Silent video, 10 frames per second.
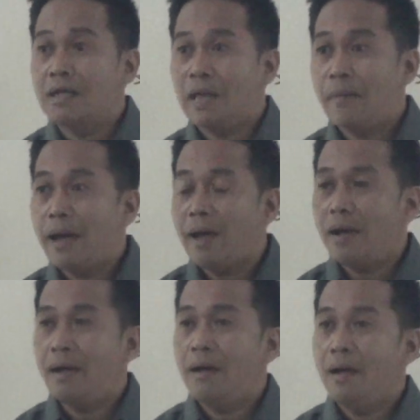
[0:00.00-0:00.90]

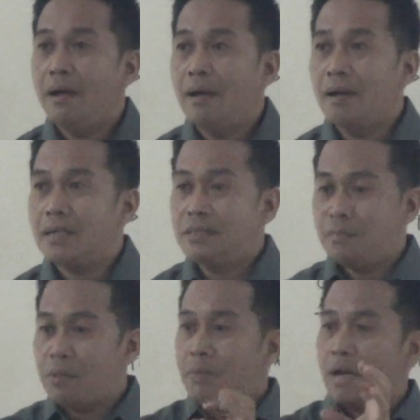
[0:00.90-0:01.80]
Tama? Kasi
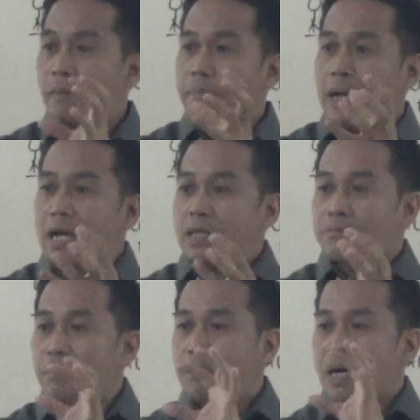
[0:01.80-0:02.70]
may mga pag at
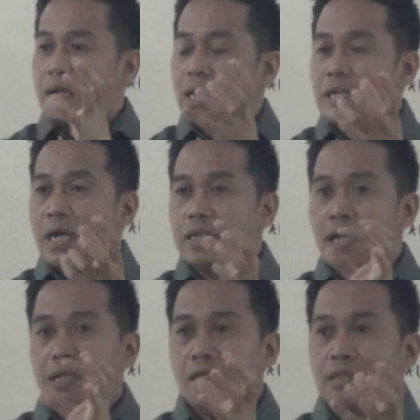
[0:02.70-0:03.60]
may mga
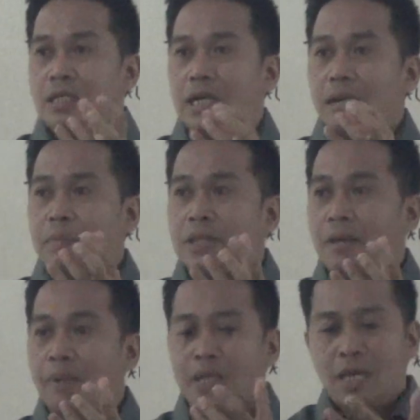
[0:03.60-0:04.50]
nangyayaring hindi karapat
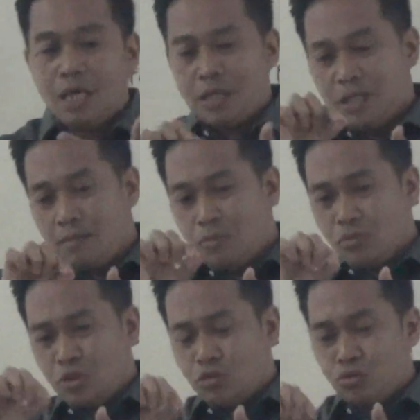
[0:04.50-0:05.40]
dapat. Hindi
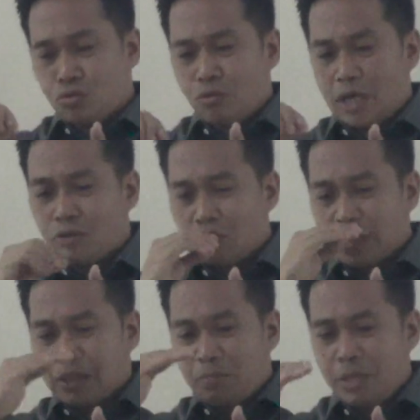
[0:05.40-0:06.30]
mo isusulat o
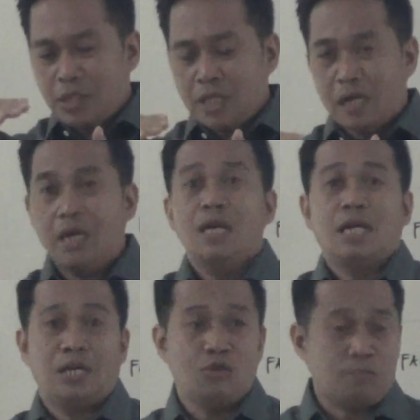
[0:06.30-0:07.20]
sasabihin na
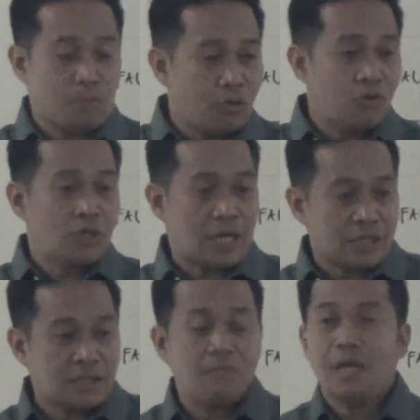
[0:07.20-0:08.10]
kayo pong
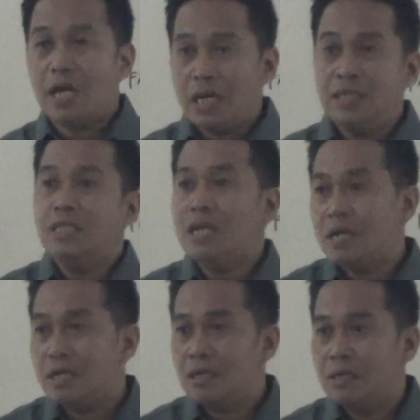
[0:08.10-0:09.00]
nasa
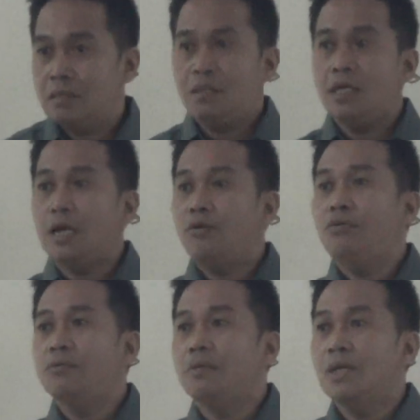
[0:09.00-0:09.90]
Malacanang, hindi
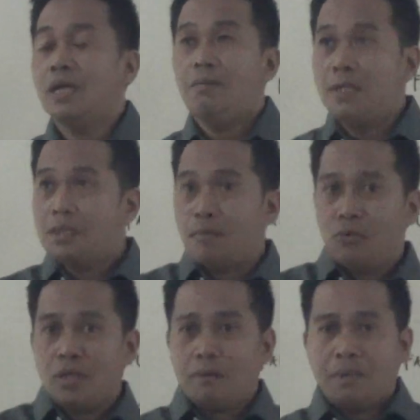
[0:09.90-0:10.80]
ganon gamitan
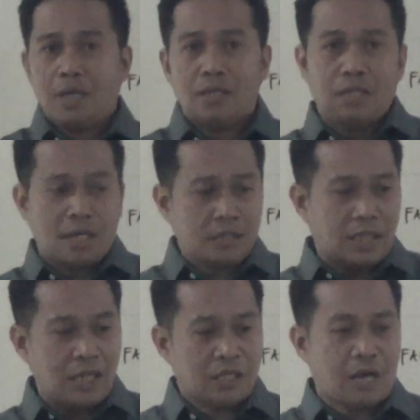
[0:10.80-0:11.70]
mo ng
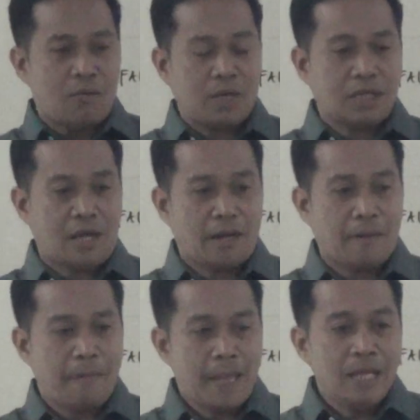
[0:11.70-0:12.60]
magandang tinatawag
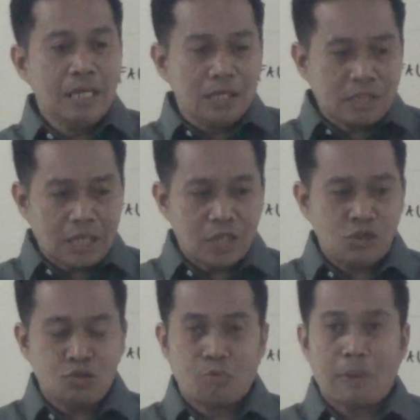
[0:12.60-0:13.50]
na
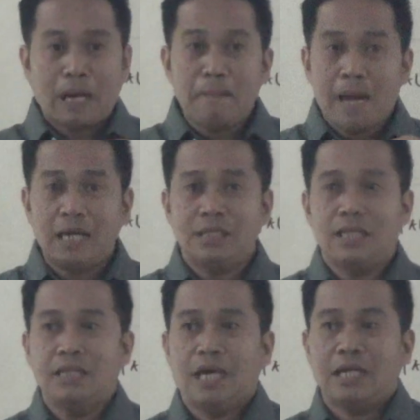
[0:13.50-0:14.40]
literature para
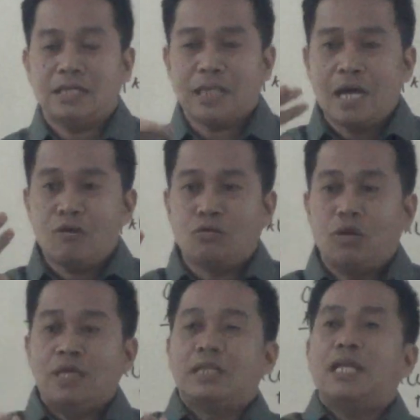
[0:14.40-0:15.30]
maintindihan ng
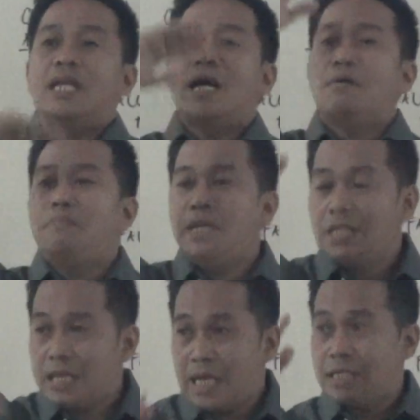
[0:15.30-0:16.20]
tao na, na ang
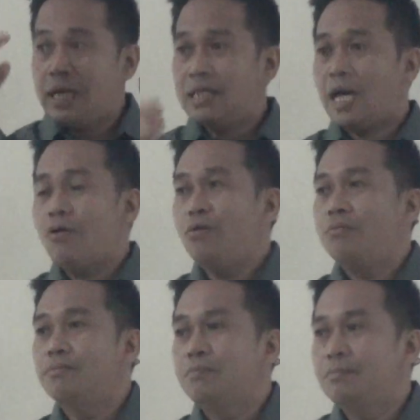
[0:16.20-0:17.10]
meaning ay nakatago.
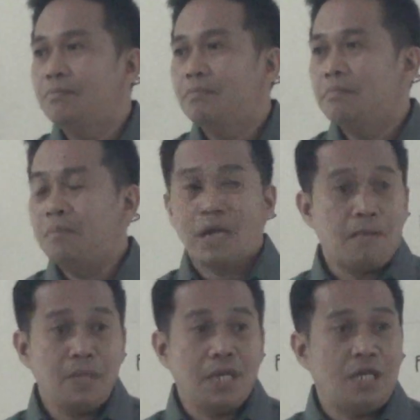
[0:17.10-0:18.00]

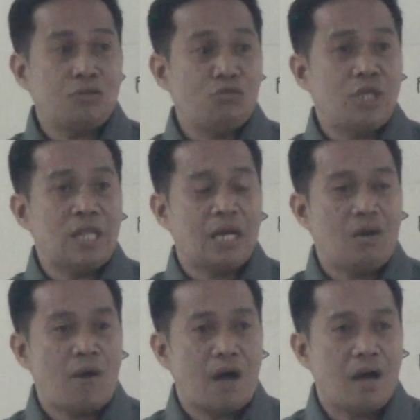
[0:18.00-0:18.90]
Maraming ganitong
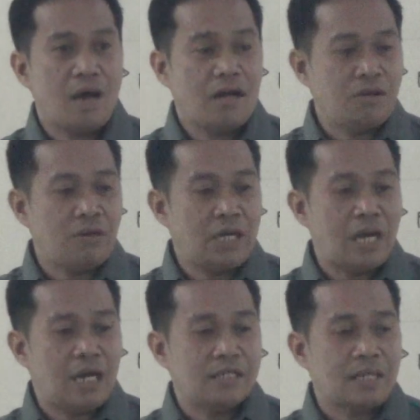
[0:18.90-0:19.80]
ginagawa. Ano,
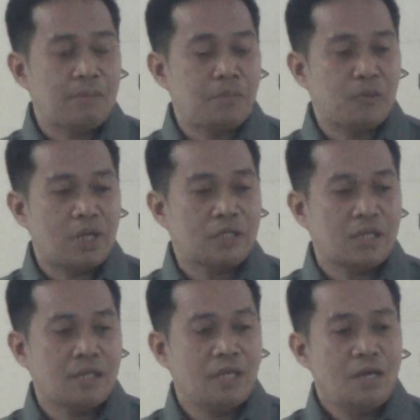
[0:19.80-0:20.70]
kaya nga sabi po
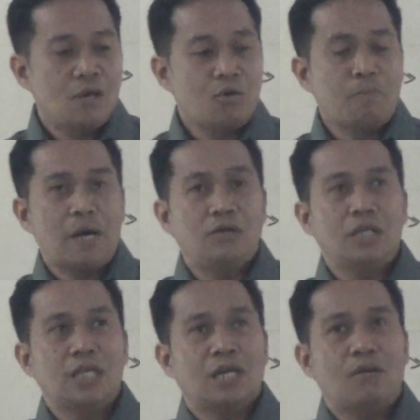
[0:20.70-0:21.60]
natin, kung paano
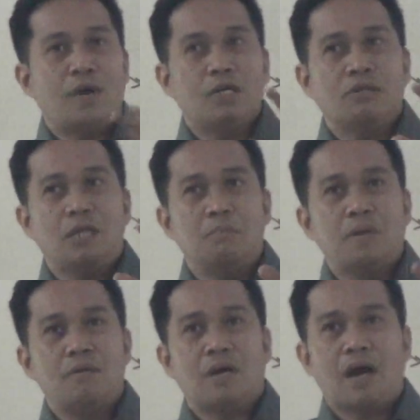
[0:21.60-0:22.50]
ginagawa yung
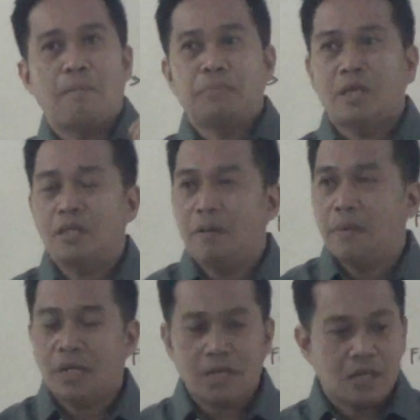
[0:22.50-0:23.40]
halimbawa, Captain
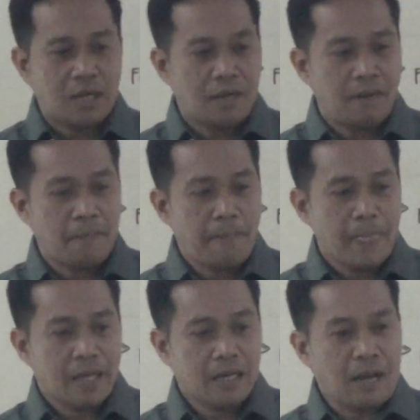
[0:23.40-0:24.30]
America,
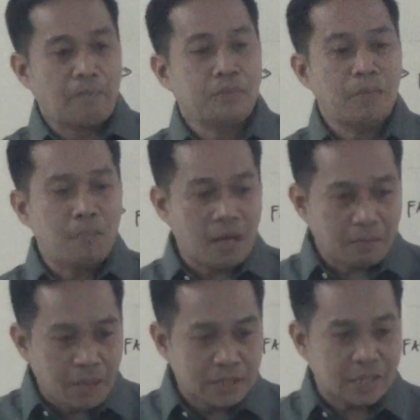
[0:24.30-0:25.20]
Captain
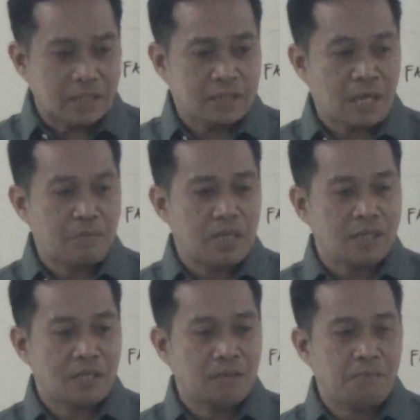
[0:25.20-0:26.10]
Marvel sa time
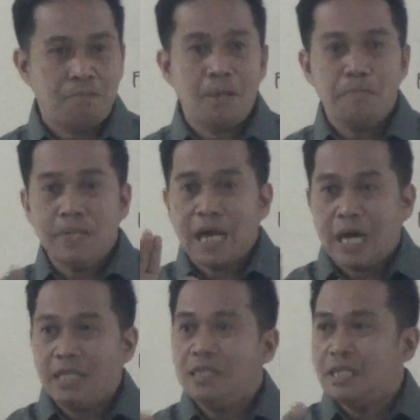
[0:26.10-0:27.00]
natin, may
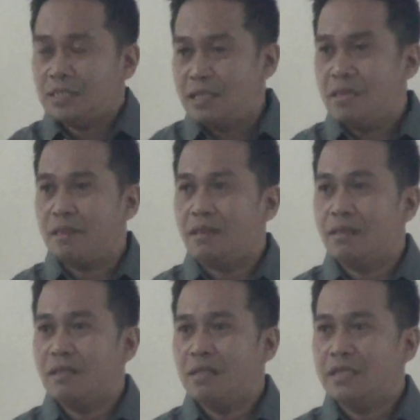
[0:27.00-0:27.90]
behind the scene.
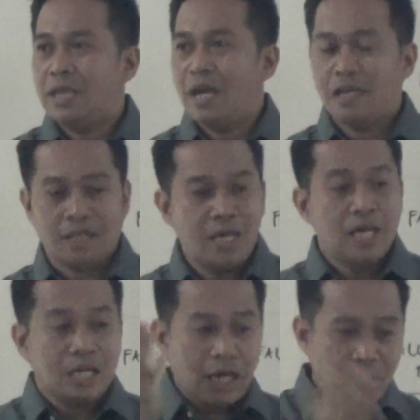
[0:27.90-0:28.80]
Yan.
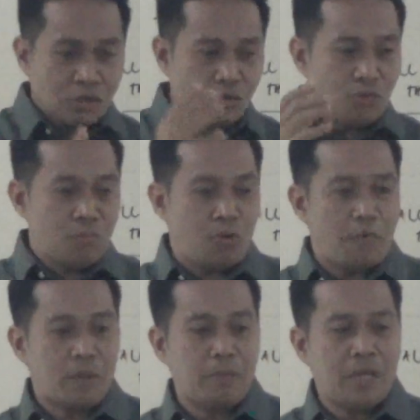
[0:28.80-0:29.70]
Ganito yung
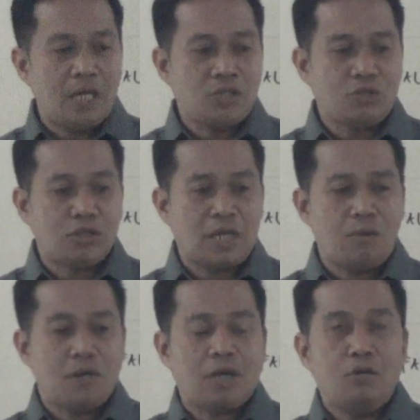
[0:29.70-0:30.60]
Book of Revelation,
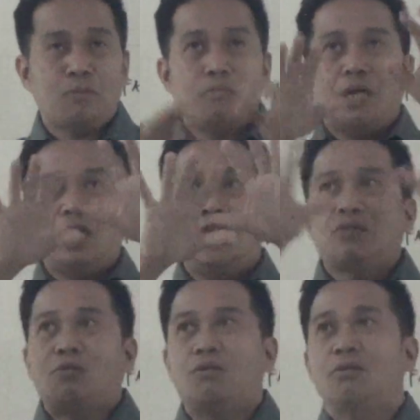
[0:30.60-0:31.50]
kaya huwag kayo pong
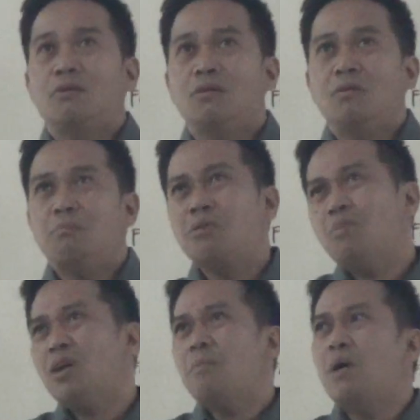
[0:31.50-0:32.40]
malilito. Pag
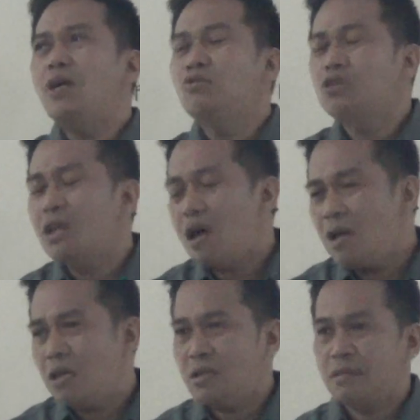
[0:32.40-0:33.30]
may kabayo sa
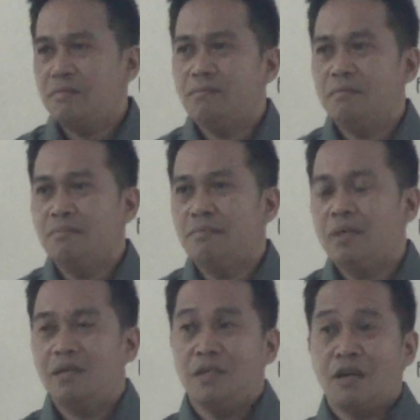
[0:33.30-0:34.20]
langit,
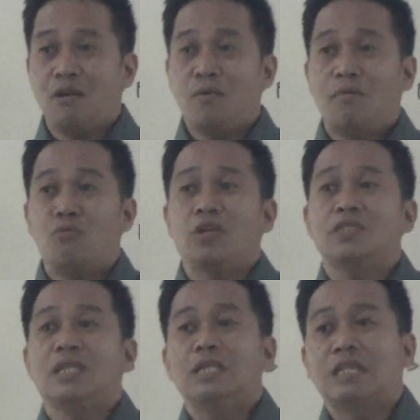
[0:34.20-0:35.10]
eh ginagawa mo
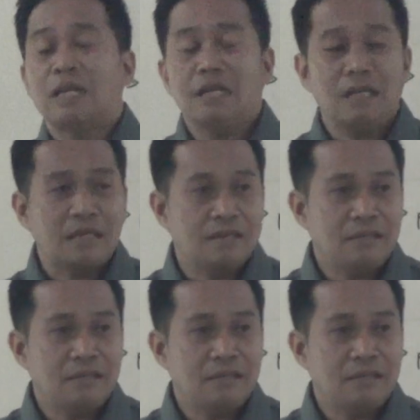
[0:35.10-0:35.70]
kasing literal eh.